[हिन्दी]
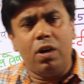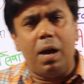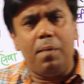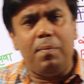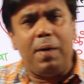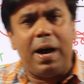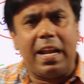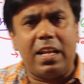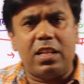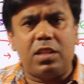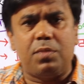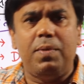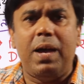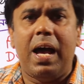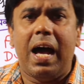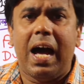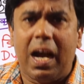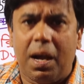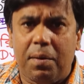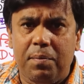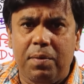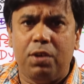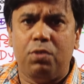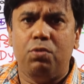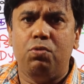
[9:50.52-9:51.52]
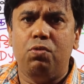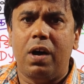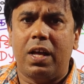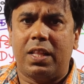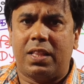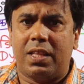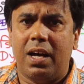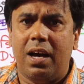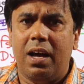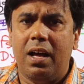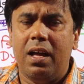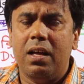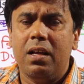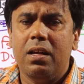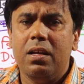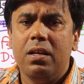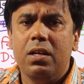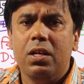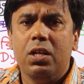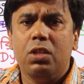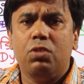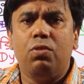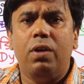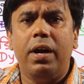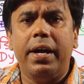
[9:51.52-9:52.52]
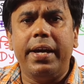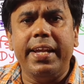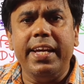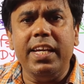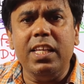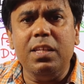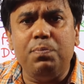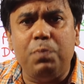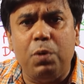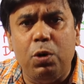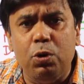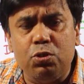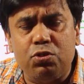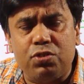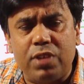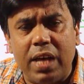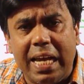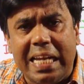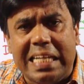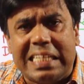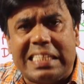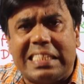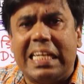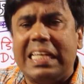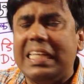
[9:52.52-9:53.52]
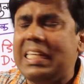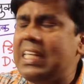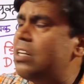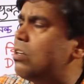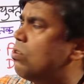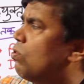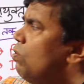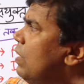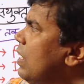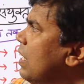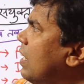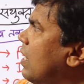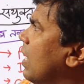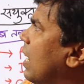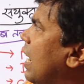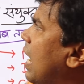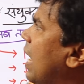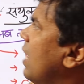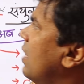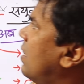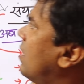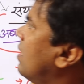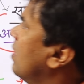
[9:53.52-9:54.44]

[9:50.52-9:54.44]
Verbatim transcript: का भारत में आगमन हुआ था तो अंग्रेज बहुत सारे सैनिक को लेकर आए